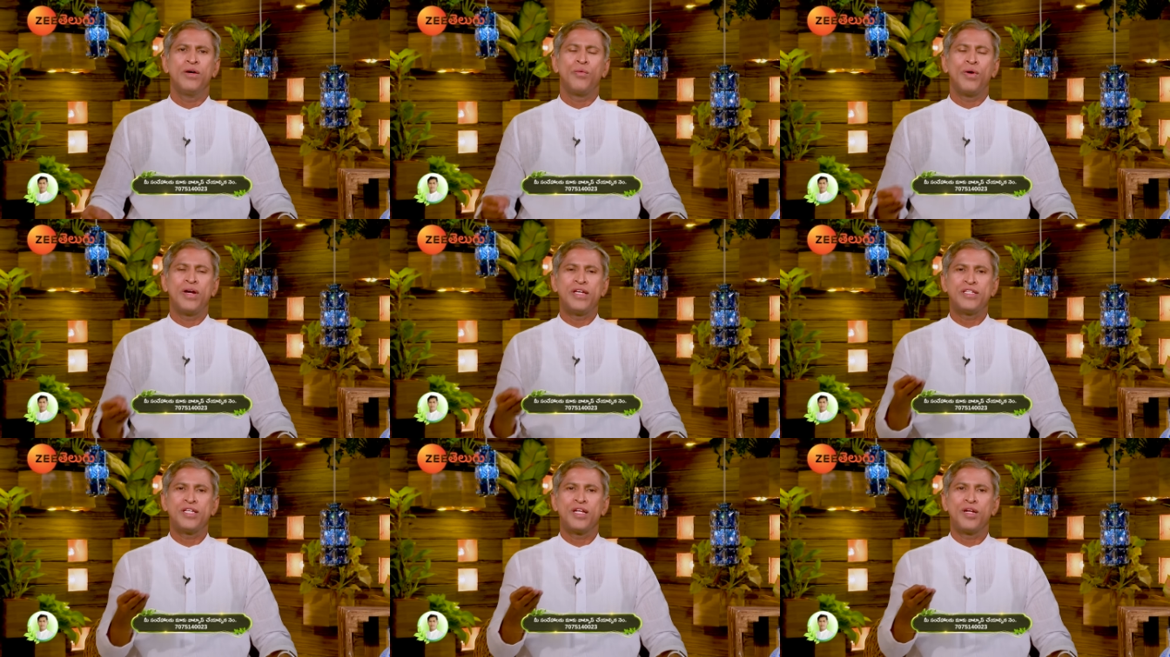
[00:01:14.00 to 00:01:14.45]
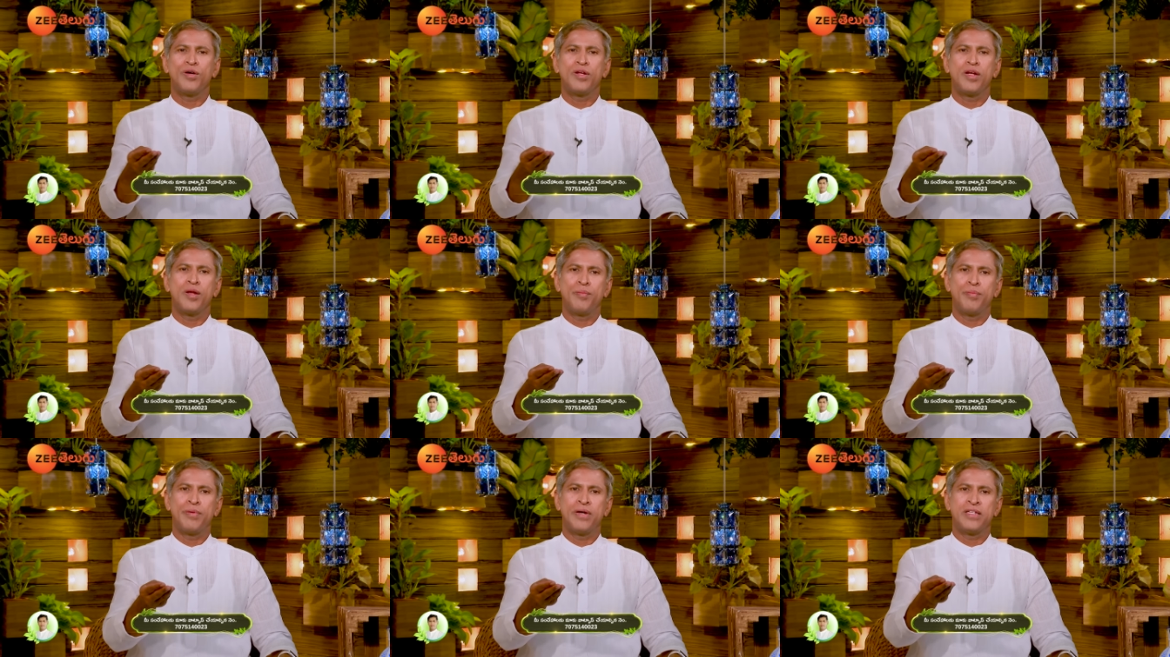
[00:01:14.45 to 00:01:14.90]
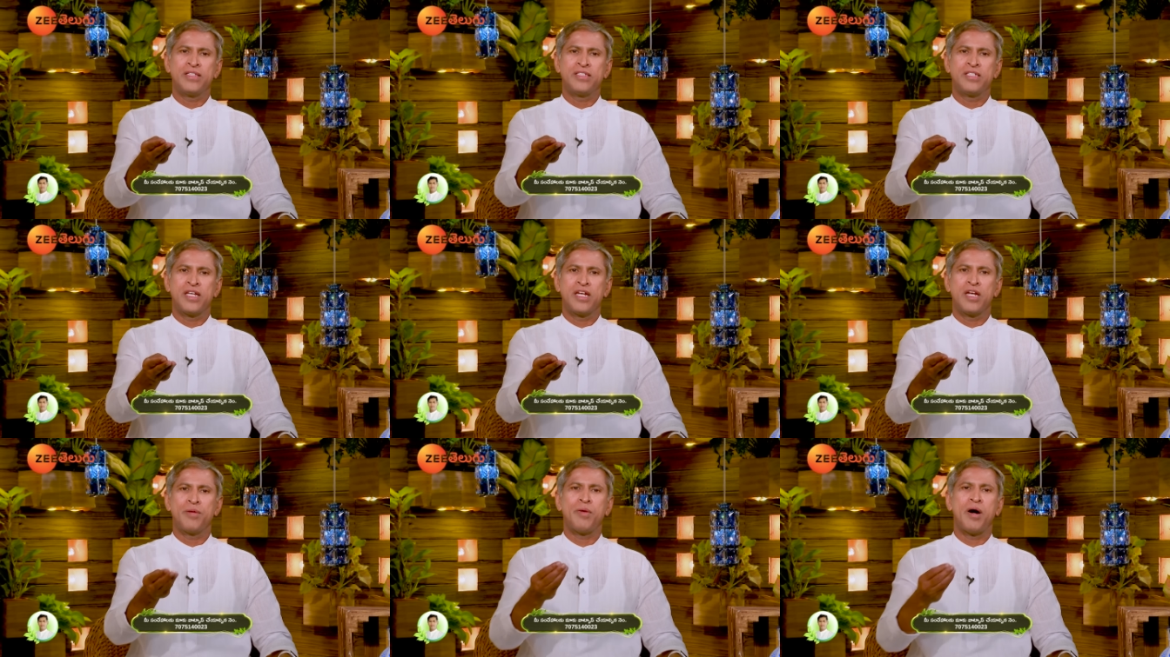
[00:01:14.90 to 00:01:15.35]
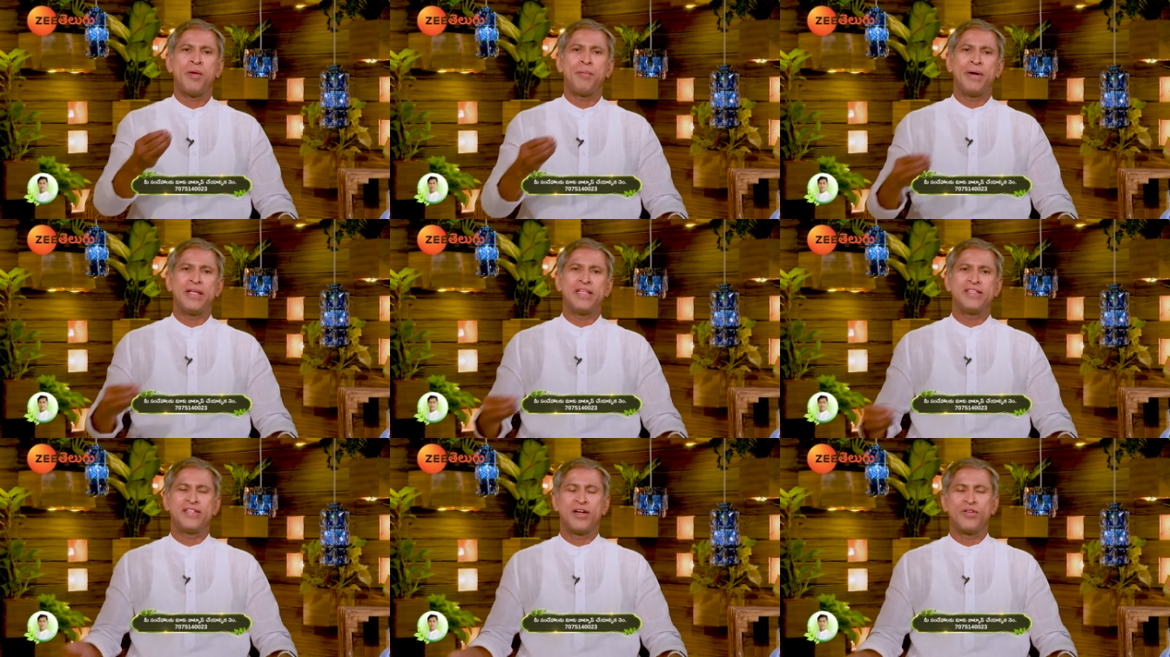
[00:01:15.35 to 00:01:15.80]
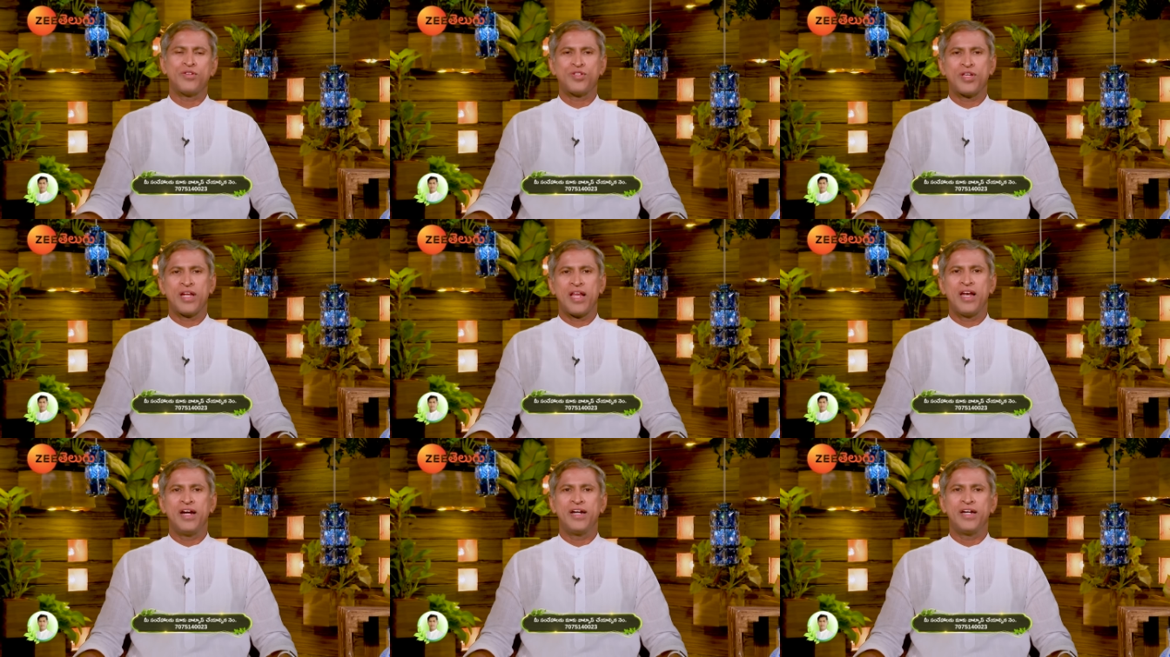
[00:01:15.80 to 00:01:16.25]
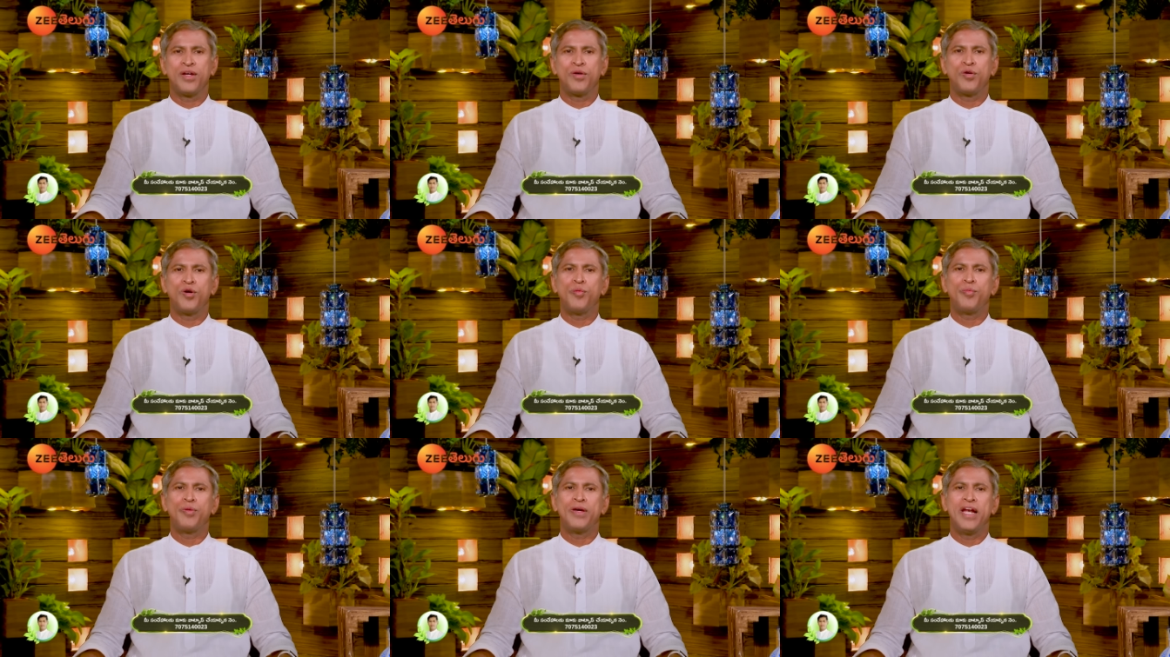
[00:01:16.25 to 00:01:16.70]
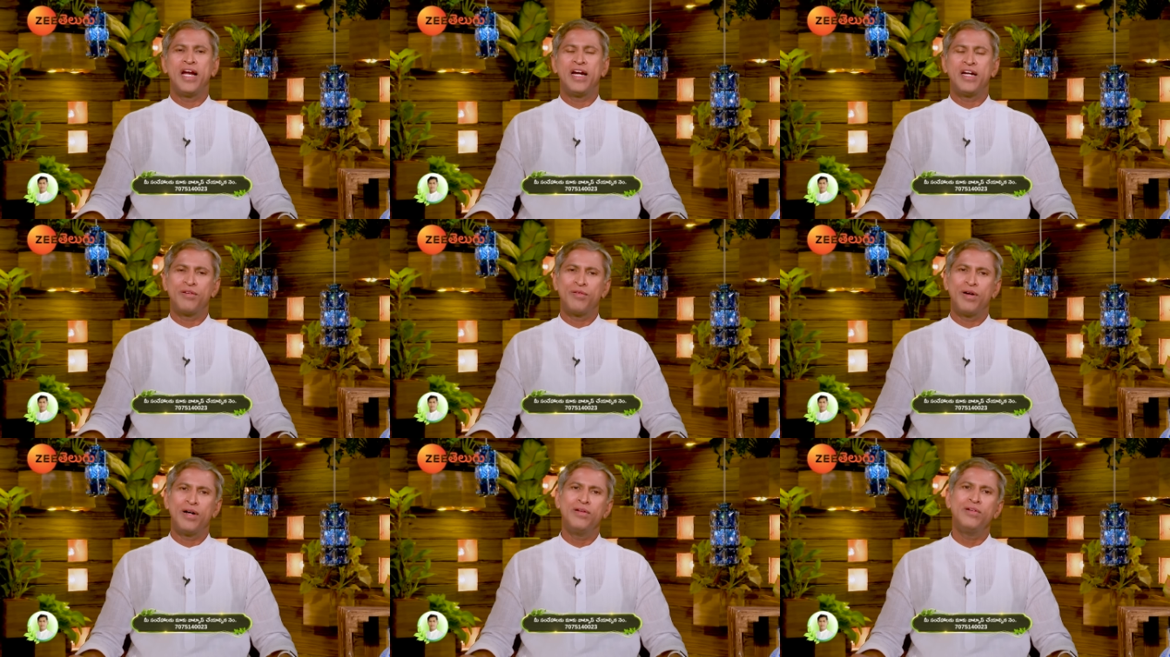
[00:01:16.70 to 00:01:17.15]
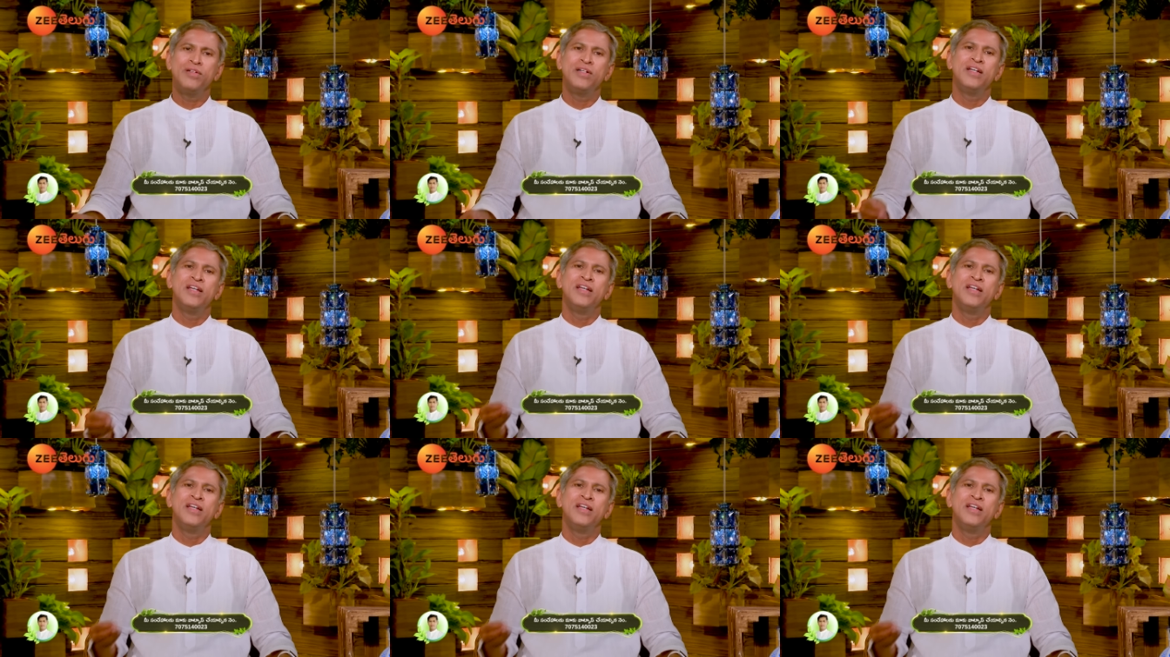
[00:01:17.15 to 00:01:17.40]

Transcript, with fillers: వయసులో ఉన్న చిన్న బా పది సంవత్సరాలంటే గోపి లాంటి వాళ్ళు